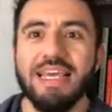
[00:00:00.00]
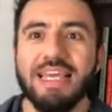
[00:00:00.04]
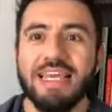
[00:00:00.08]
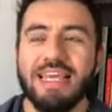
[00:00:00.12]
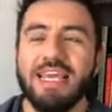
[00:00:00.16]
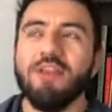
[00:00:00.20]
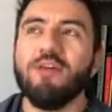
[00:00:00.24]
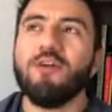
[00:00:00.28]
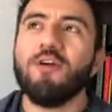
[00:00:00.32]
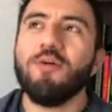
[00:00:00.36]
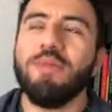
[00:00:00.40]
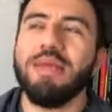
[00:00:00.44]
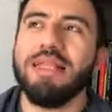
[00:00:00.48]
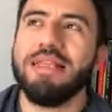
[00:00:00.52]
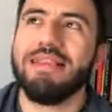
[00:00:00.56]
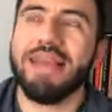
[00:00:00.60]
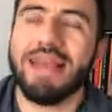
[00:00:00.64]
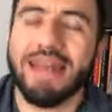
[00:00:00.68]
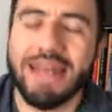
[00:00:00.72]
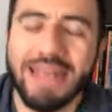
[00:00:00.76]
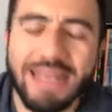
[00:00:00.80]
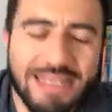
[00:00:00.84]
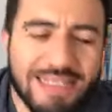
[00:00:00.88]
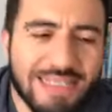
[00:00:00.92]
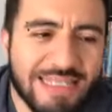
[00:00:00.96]
Quiero
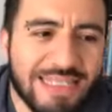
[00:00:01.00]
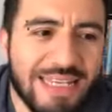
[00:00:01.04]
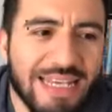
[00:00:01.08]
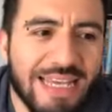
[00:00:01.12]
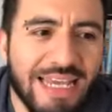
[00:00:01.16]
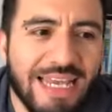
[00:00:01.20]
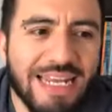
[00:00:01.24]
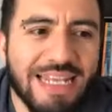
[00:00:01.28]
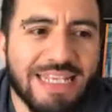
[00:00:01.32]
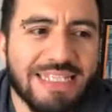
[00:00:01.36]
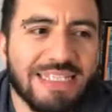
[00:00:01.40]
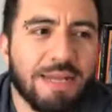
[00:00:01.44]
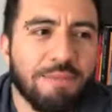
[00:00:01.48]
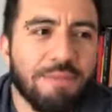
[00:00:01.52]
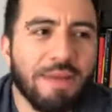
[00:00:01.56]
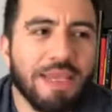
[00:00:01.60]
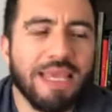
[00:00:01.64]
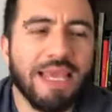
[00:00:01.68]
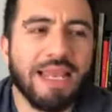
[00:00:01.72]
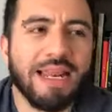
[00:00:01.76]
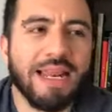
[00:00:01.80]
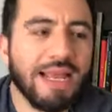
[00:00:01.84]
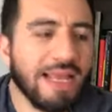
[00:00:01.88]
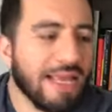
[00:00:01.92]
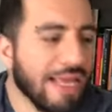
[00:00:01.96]
comentarles en esta
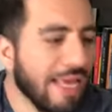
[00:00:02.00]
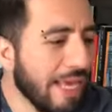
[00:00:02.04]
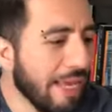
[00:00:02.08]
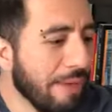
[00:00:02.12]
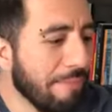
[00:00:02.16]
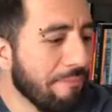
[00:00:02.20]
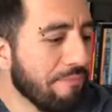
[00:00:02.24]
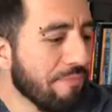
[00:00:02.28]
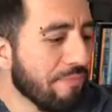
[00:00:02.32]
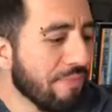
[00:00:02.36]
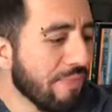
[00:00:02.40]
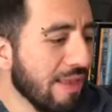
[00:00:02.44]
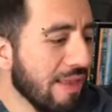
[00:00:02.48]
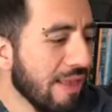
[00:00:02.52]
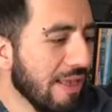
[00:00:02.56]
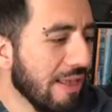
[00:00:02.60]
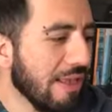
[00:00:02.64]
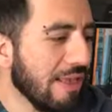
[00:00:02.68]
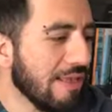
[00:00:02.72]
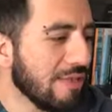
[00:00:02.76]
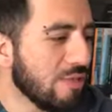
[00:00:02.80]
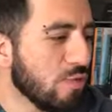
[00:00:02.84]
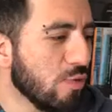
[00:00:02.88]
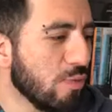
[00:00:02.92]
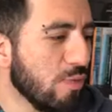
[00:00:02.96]
mañana que
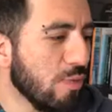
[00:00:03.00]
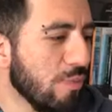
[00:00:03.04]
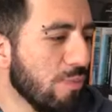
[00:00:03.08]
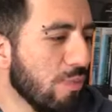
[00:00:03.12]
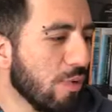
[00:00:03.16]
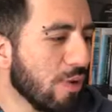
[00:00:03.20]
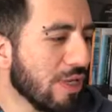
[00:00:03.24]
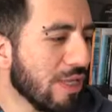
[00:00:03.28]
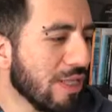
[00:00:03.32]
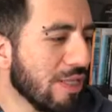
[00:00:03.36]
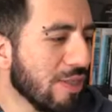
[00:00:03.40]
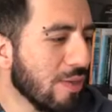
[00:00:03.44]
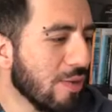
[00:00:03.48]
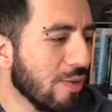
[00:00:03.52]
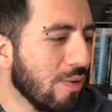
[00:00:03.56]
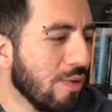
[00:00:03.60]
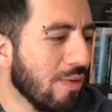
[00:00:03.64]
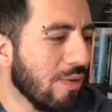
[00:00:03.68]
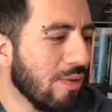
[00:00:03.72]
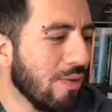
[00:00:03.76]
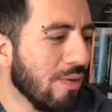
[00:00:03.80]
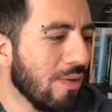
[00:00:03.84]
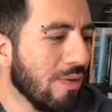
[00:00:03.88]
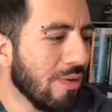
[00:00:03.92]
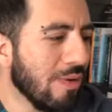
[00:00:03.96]
estuve un
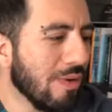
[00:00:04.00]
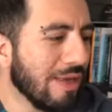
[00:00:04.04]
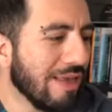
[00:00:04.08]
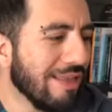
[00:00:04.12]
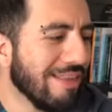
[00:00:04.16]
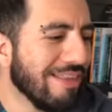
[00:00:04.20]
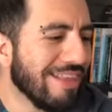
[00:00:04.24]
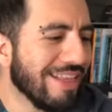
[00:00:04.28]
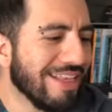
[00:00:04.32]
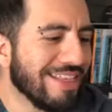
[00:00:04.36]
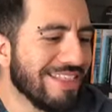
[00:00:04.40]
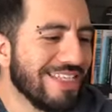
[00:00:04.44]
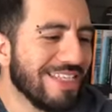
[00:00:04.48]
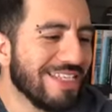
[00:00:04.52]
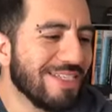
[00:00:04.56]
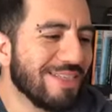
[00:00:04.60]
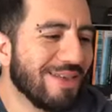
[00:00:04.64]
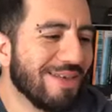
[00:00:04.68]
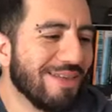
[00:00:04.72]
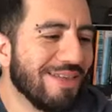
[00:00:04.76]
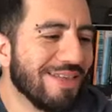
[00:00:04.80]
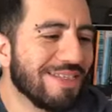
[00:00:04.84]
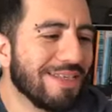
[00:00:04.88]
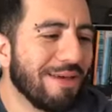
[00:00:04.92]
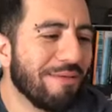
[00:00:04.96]
poquito
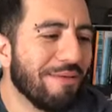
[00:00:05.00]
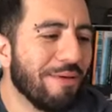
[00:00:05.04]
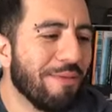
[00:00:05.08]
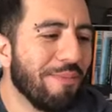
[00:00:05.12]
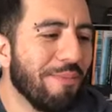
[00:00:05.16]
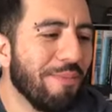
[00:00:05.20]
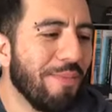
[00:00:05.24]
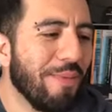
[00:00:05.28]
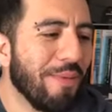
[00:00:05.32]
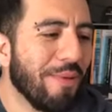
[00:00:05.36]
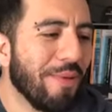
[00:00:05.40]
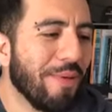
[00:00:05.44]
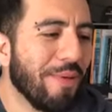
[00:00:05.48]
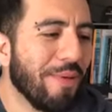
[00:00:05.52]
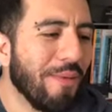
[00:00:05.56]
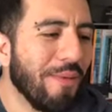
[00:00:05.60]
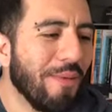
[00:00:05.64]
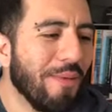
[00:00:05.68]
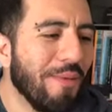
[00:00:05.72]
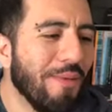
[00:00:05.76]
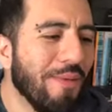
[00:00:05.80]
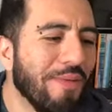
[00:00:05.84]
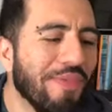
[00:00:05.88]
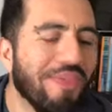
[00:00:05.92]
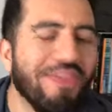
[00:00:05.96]
indeciso de saber un
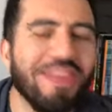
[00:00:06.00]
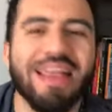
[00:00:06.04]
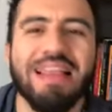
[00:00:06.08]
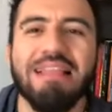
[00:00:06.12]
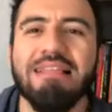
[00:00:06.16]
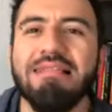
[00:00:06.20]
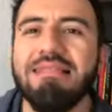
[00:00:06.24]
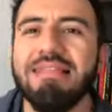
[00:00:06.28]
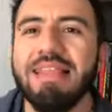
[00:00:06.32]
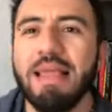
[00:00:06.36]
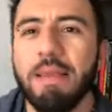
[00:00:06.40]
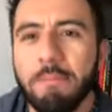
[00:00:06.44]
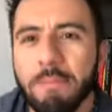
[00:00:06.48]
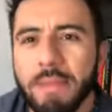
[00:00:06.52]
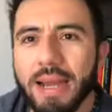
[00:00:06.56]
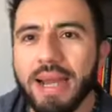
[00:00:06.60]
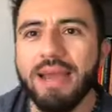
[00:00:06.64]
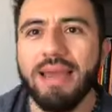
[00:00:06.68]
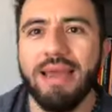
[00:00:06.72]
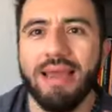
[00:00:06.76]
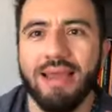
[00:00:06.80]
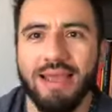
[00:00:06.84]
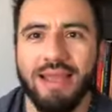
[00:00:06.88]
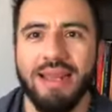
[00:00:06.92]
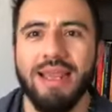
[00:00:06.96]
poco del tema
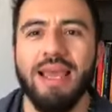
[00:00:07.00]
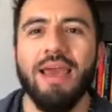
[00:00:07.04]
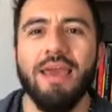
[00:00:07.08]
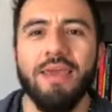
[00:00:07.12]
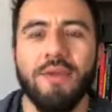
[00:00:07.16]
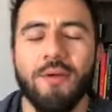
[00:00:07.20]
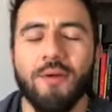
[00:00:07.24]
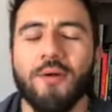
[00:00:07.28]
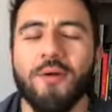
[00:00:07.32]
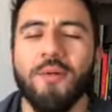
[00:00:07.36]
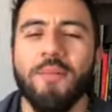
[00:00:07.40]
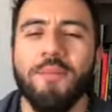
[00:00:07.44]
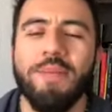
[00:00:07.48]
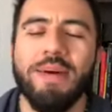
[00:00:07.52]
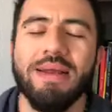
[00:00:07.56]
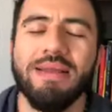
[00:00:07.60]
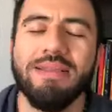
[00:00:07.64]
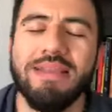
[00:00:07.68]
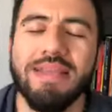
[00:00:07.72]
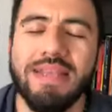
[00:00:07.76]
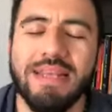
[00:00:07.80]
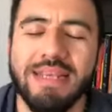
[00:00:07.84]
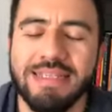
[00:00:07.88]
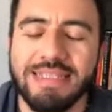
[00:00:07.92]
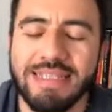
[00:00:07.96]
que quería yo
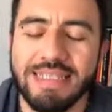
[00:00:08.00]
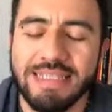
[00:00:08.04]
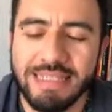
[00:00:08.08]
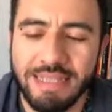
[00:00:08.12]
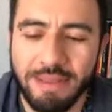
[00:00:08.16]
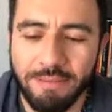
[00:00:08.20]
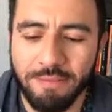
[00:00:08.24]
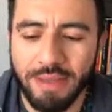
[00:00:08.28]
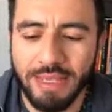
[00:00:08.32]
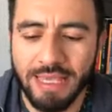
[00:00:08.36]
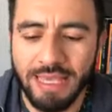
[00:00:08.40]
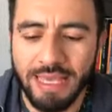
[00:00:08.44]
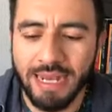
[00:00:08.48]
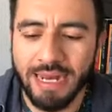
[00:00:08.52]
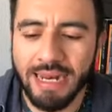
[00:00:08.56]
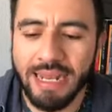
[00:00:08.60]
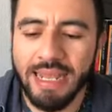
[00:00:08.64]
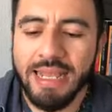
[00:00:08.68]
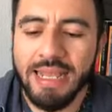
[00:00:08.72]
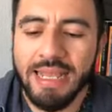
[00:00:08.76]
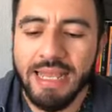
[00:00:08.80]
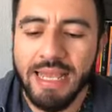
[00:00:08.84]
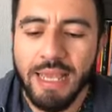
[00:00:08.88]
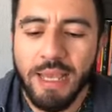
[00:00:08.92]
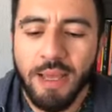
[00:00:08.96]
compartirles esta
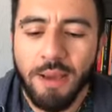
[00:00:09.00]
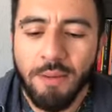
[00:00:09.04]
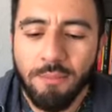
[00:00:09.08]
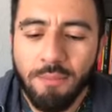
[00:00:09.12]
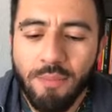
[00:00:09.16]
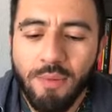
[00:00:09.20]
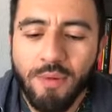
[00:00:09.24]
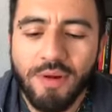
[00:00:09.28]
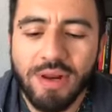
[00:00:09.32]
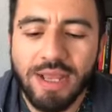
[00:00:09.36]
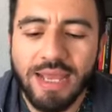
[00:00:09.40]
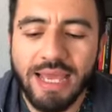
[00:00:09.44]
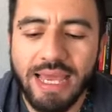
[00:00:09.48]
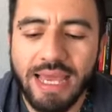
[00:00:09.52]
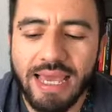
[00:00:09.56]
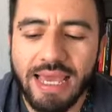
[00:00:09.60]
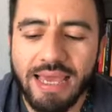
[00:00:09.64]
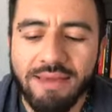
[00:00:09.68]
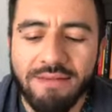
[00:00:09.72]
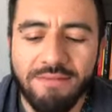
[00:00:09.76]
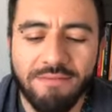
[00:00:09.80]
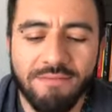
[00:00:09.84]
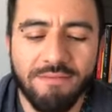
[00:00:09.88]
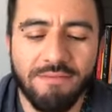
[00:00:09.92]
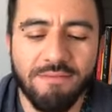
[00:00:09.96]
mañana,
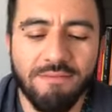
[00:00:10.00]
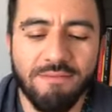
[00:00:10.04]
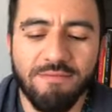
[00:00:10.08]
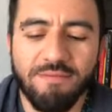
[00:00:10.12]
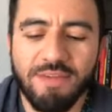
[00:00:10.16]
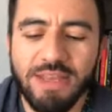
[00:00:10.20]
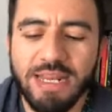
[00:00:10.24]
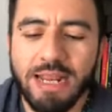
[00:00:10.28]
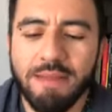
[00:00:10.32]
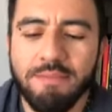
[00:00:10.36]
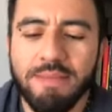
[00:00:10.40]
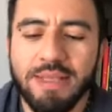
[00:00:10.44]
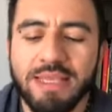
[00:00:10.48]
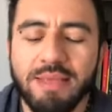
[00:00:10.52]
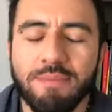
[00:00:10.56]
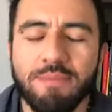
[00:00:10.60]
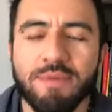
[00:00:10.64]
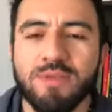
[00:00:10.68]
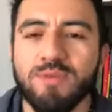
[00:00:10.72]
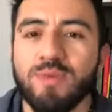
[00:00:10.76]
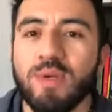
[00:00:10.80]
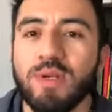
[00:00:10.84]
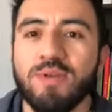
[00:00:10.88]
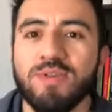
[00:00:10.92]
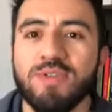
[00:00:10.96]
porque finalmente,
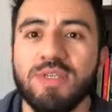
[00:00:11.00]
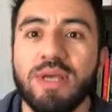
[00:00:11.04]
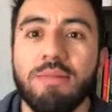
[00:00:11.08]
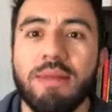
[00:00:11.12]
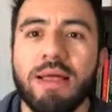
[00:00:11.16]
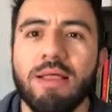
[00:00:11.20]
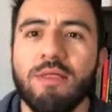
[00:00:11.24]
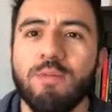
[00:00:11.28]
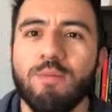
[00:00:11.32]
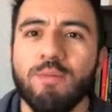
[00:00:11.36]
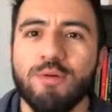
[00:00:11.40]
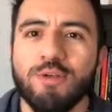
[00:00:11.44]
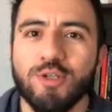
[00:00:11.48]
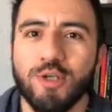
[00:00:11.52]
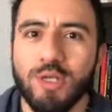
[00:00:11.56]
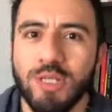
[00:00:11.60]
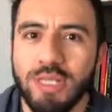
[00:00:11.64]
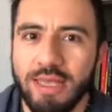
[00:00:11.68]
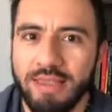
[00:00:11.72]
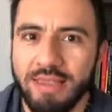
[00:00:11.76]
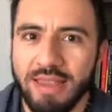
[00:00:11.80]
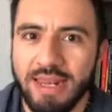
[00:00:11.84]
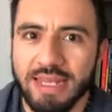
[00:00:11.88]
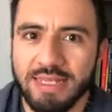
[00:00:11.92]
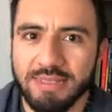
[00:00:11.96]
pues bueno, se ha hablado mucho del
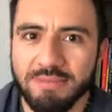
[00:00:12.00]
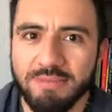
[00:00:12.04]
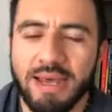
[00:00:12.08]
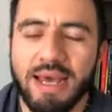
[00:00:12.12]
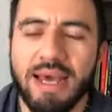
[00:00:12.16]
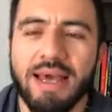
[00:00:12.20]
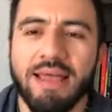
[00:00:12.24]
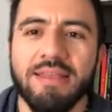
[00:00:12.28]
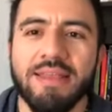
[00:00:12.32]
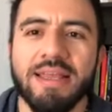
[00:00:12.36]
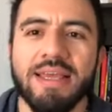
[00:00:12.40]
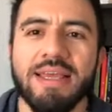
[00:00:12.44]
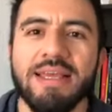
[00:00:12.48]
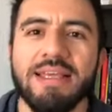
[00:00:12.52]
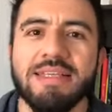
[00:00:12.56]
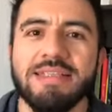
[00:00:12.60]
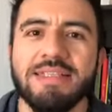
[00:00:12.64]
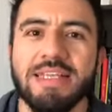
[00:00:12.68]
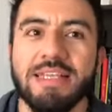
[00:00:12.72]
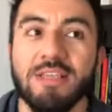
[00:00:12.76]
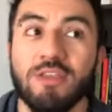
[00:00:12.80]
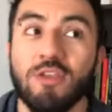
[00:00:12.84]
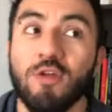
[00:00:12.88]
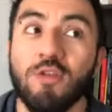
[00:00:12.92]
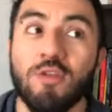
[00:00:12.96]
Día de las Madres,
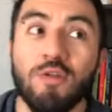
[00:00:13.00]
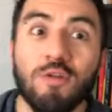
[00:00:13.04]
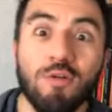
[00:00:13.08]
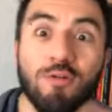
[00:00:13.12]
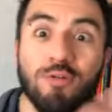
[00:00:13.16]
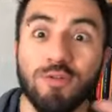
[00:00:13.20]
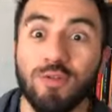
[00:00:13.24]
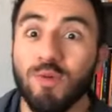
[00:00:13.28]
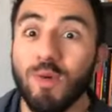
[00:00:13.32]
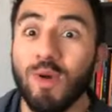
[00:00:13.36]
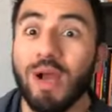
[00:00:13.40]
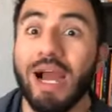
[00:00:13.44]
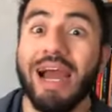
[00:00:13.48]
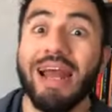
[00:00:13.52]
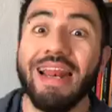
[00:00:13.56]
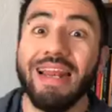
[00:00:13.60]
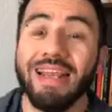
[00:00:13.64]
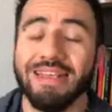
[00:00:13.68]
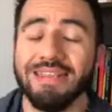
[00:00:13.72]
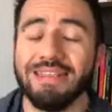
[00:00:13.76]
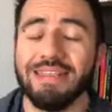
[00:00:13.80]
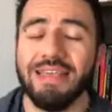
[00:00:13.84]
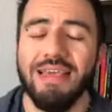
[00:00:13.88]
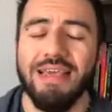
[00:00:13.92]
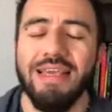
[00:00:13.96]
en todos los
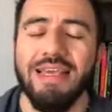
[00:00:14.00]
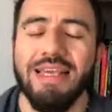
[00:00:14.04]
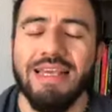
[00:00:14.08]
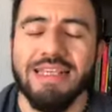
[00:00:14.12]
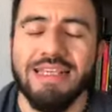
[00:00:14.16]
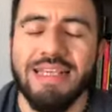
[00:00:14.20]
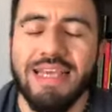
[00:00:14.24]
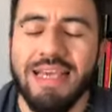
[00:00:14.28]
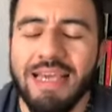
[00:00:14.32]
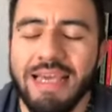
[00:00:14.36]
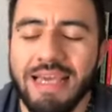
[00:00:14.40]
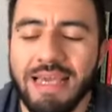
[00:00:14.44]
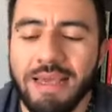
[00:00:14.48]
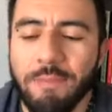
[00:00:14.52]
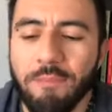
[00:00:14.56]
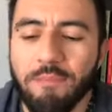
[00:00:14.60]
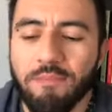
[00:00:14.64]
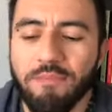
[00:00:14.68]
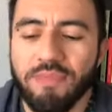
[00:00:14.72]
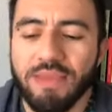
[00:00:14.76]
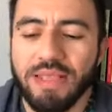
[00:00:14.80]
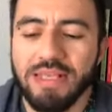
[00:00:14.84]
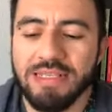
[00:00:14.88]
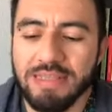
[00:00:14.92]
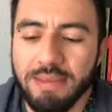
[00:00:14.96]
lugares, eh,
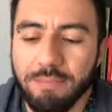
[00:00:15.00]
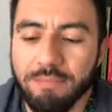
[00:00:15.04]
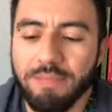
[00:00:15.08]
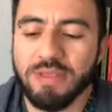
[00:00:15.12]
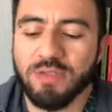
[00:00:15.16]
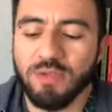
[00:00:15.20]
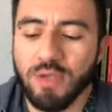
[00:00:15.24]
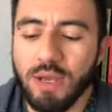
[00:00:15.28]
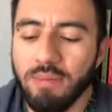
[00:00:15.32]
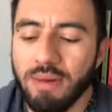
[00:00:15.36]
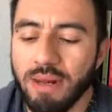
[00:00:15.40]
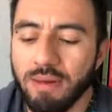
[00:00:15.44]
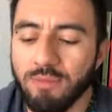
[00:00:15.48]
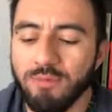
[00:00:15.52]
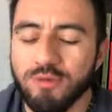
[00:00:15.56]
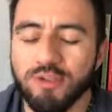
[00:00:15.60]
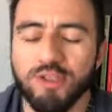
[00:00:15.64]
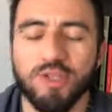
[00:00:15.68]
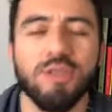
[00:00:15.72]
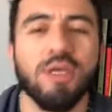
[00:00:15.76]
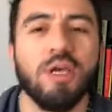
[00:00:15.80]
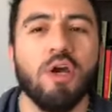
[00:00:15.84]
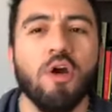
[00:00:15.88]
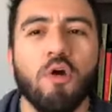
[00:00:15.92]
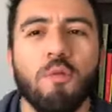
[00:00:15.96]
se empezó a hablar
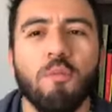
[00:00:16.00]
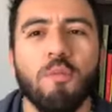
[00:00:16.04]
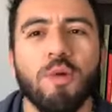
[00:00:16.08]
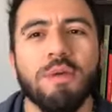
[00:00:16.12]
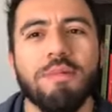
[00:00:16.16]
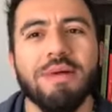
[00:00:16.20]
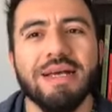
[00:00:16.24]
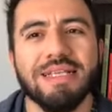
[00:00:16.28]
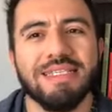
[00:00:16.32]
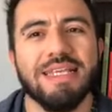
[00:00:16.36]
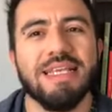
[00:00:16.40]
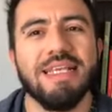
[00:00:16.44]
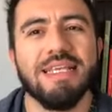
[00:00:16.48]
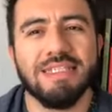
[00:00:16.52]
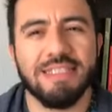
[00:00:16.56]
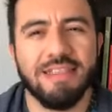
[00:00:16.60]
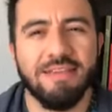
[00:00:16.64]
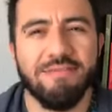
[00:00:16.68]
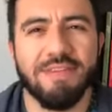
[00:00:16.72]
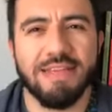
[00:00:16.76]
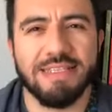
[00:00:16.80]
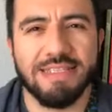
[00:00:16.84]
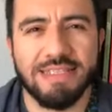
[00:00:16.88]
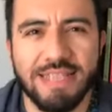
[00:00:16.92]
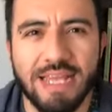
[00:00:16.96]
mucho de cómo iba a ser este
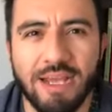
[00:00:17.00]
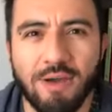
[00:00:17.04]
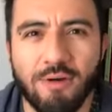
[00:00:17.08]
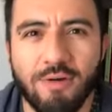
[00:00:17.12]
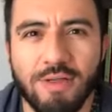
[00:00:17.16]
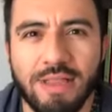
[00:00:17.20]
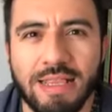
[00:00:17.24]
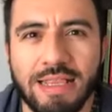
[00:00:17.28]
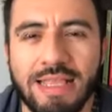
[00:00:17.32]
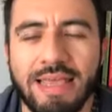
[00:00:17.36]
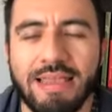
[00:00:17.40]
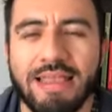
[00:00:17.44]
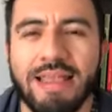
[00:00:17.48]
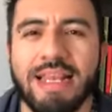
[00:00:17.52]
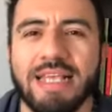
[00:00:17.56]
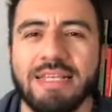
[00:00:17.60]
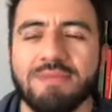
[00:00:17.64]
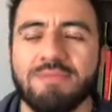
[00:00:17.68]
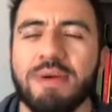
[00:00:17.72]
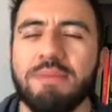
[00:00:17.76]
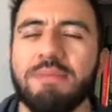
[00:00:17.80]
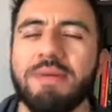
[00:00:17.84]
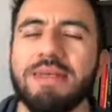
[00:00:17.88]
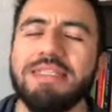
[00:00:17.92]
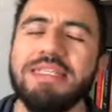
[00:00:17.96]
festejo del Día de las
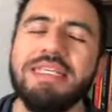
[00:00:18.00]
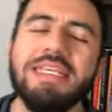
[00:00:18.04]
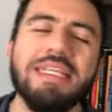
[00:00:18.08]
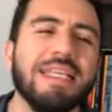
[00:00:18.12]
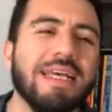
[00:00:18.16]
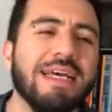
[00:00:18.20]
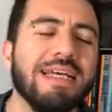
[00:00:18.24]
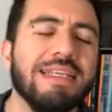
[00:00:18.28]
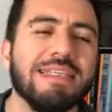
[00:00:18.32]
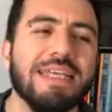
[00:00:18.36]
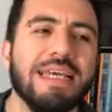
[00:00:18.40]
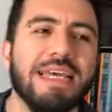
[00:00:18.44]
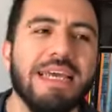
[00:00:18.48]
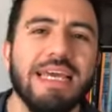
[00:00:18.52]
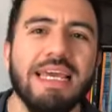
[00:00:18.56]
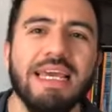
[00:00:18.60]
Mamacitas,